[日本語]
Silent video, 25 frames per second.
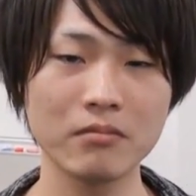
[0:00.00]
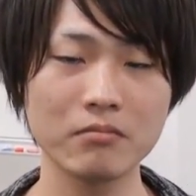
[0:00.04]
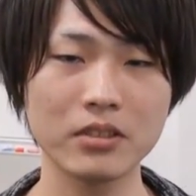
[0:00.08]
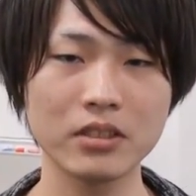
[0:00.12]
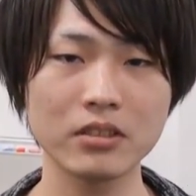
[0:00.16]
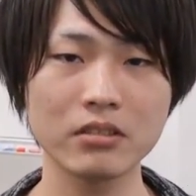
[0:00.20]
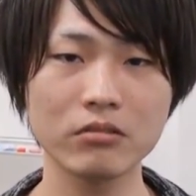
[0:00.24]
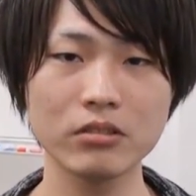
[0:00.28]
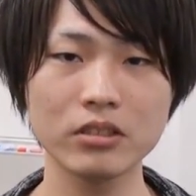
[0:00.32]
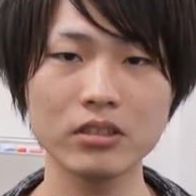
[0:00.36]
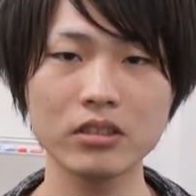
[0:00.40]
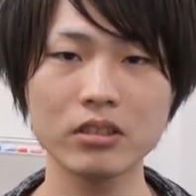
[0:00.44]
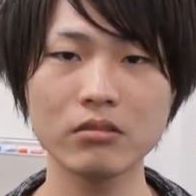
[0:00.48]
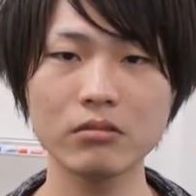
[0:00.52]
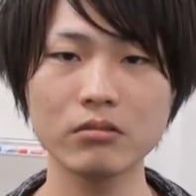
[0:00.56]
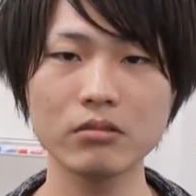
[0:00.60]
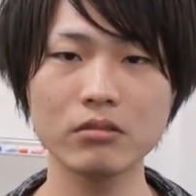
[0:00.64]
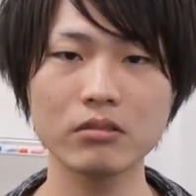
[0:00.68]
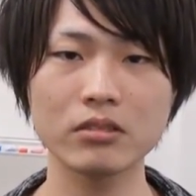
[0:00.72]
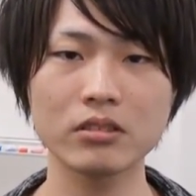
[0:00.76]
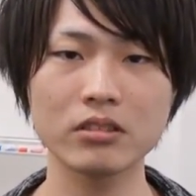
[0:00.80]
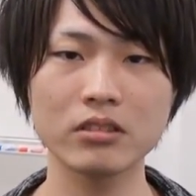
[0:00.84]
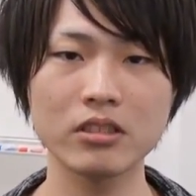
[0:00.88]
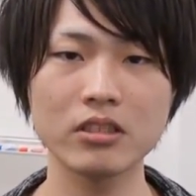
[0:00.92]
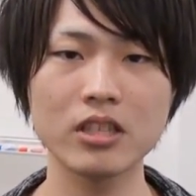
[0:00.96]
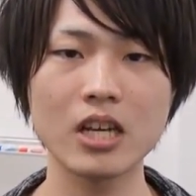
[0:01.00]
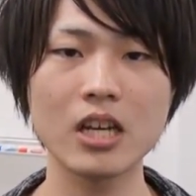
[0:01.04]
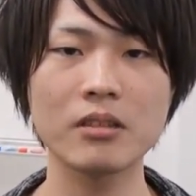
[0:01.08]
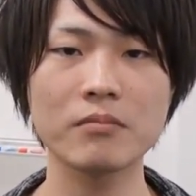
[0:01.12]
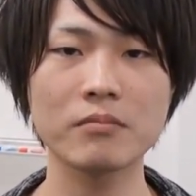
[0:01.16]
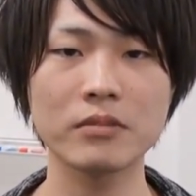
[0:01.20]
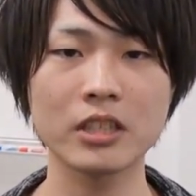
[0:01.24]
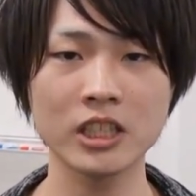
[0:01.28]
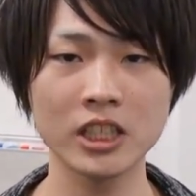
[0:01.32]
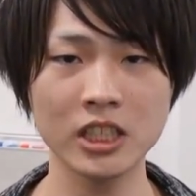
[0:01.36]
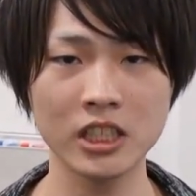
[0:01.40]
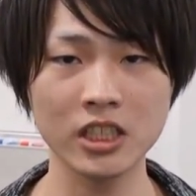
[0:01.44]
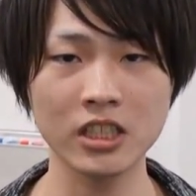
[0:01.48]
まあ、そういったことをする合
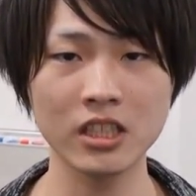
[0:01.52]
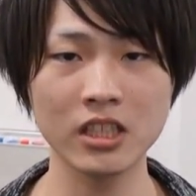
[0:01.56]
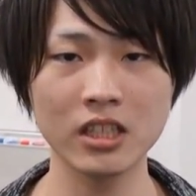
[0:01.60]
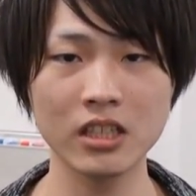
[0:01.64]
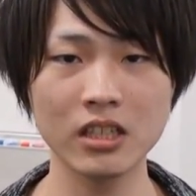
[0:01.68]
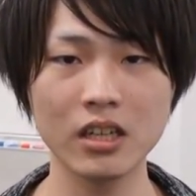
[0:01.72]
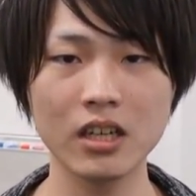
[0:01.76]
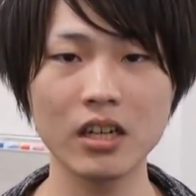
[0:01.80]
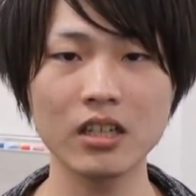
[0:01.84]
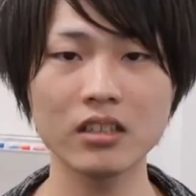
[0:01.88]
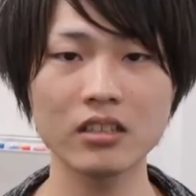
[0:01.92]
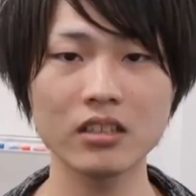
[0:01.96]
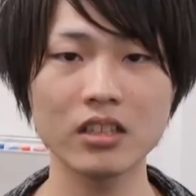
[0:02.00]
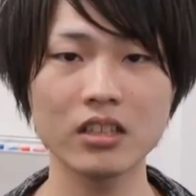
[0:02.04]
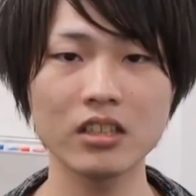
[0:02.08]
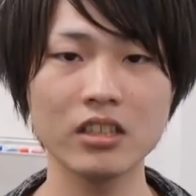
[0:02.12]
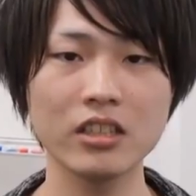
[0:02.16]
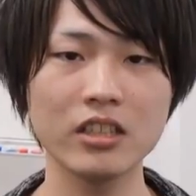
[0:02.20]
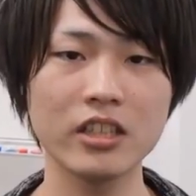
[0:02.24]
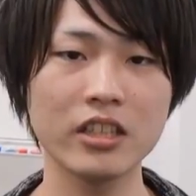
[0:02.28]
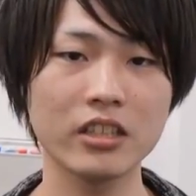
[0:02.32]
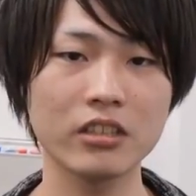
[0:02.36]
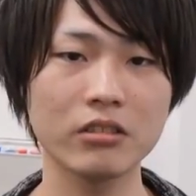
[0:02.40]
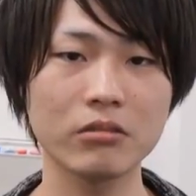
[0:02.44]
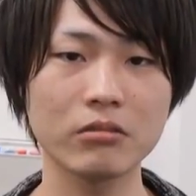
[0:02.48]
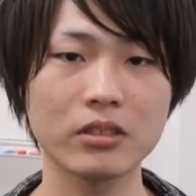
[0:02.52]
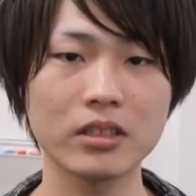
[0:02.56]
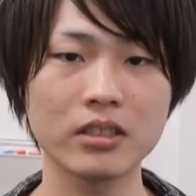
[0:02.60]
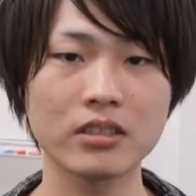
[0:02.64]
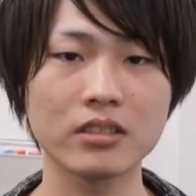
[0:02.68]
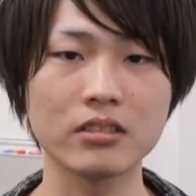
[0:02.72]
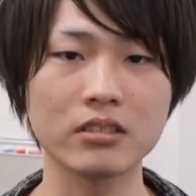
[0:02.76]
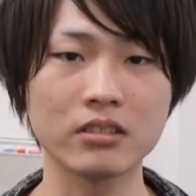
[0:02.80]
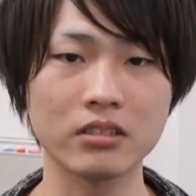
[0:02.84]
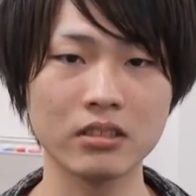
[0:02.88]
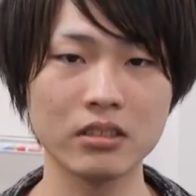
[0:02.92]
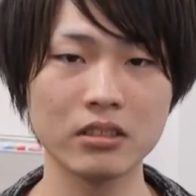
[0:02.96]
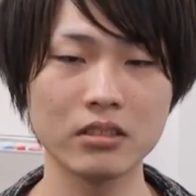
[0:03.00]
間に簡単に利益を出
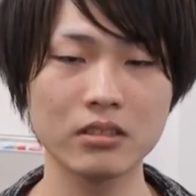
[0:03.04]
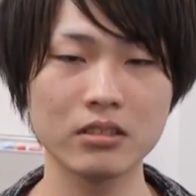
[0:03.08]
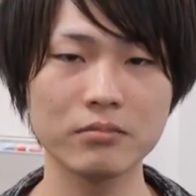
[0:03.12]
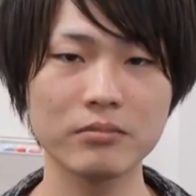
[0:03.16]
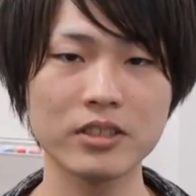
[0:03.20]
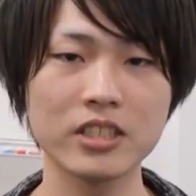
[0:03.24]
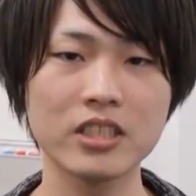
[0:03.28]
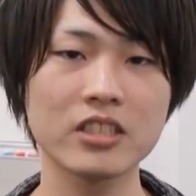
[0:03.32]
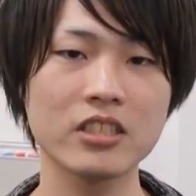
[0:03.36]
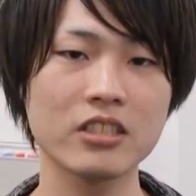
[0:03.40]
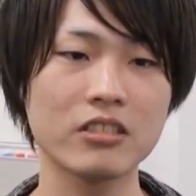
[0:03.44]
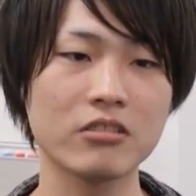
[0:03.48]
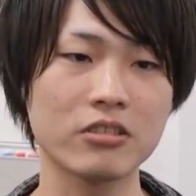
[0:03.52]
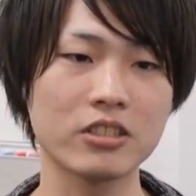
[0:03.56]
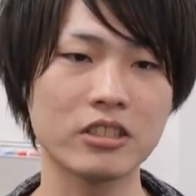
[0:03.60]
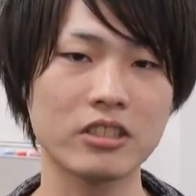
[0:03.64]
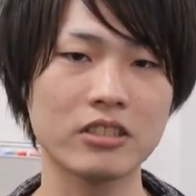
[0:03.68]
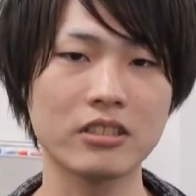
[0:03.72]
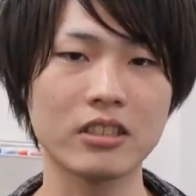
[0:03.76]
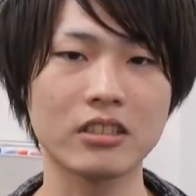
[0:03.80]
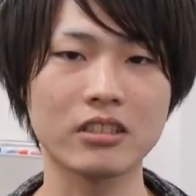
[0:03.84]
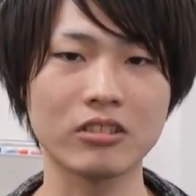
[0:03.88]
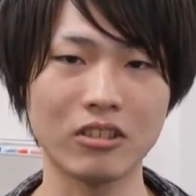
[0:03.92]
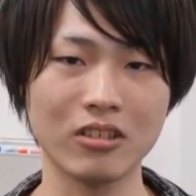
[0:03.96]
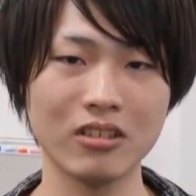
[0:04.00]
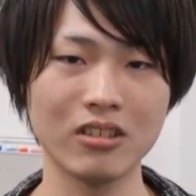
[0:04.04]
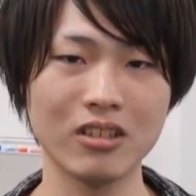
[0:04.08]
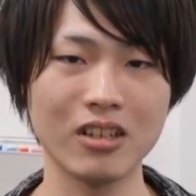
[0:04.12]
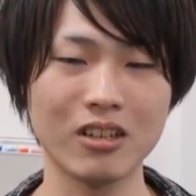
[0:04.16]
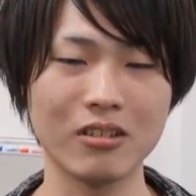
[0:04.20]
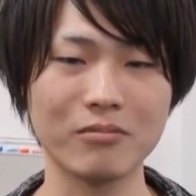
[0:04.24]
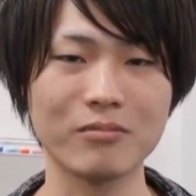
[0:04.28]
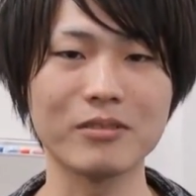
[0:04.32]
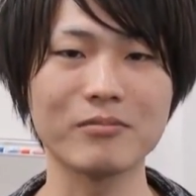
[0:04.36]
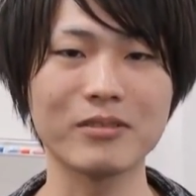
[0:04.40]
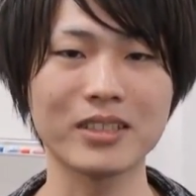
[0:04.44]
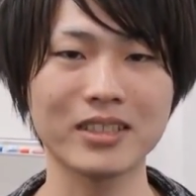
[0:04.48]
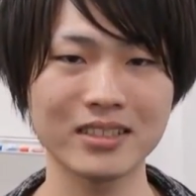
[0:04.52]
せる素晴らしいロジックだと
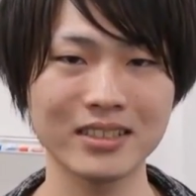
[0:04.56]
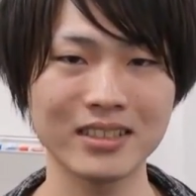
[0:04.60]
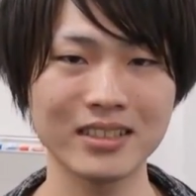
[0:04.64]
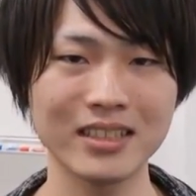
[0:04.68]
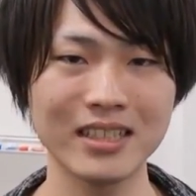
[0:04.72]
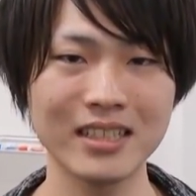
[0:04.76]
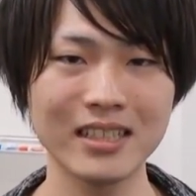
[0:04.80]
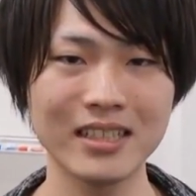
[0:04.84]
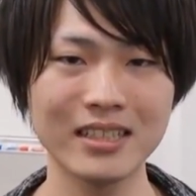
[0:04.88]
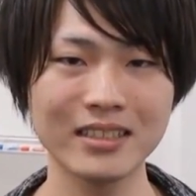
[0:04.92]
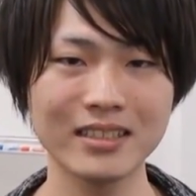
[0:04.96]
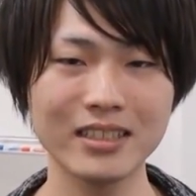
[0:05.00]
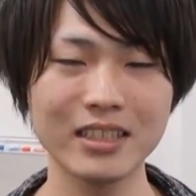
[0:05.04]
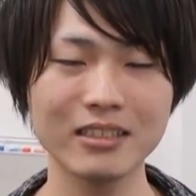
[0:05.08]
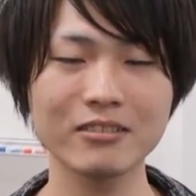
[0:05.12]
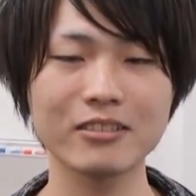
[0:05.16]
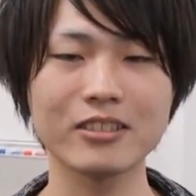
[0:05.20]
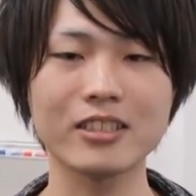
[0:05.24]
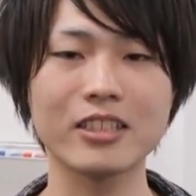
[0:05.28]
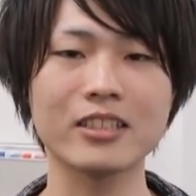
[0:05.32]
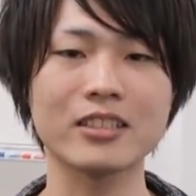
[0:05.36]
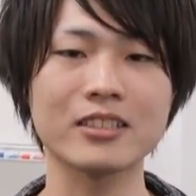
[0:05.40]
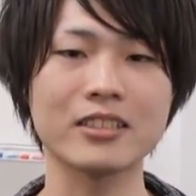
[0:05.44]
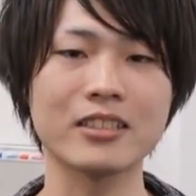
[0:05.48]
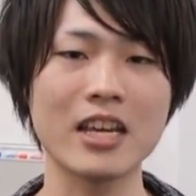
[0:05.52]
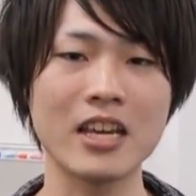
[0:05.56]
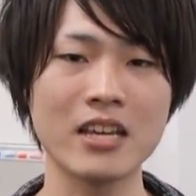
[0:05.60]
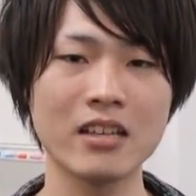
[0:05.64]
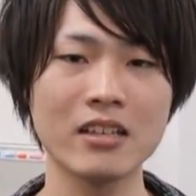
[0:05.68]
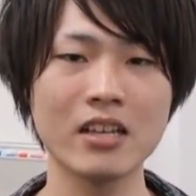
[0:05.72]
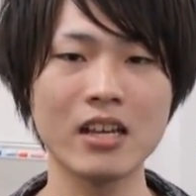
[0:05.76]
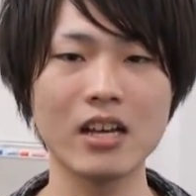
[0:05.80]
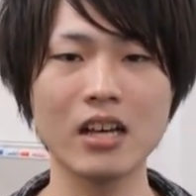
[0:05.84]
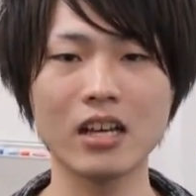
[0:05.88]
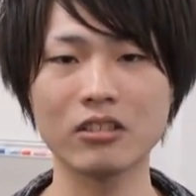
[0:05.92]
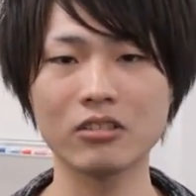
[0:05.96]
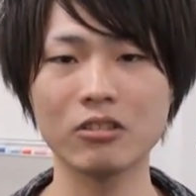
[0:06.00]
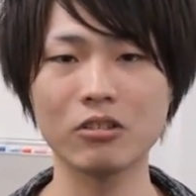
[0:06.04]
思いますなのでですね
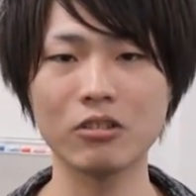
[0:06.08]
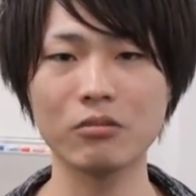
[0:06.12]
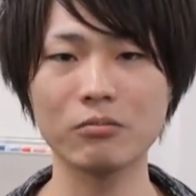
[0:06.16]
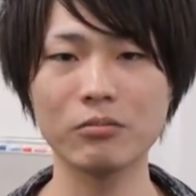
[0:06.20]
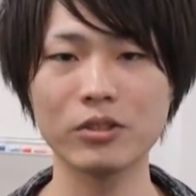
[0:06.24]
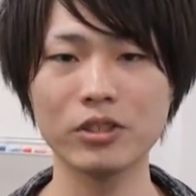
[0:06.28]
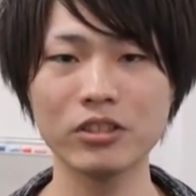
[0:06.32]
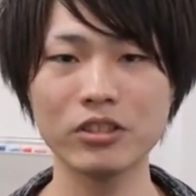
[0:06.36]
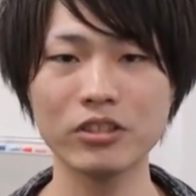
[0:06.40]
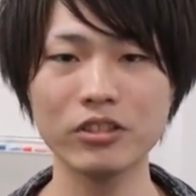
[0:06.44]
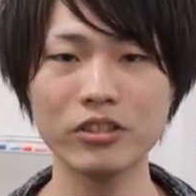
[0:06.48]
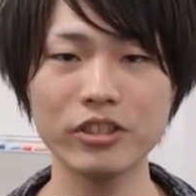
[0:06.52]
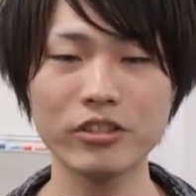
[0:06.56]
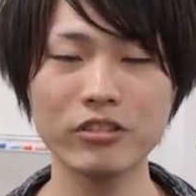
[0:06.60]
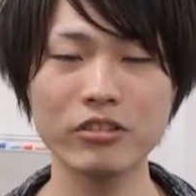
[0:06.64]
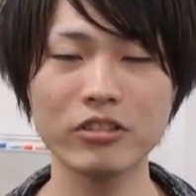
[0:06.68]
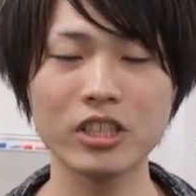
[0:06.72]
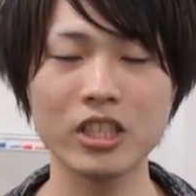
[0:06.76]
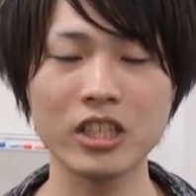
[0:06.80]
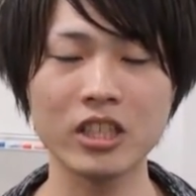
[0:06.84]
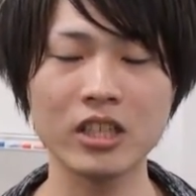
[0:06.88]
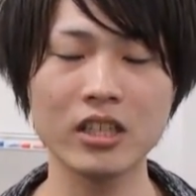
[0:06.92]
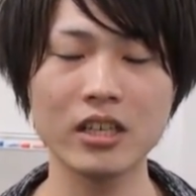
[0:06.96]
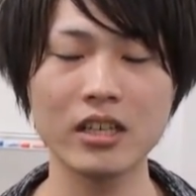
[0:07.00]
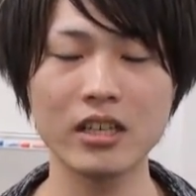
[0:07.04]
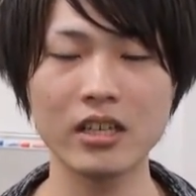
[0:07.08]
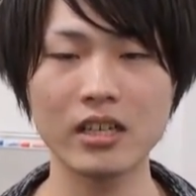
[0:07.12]
あの僕のように、えー、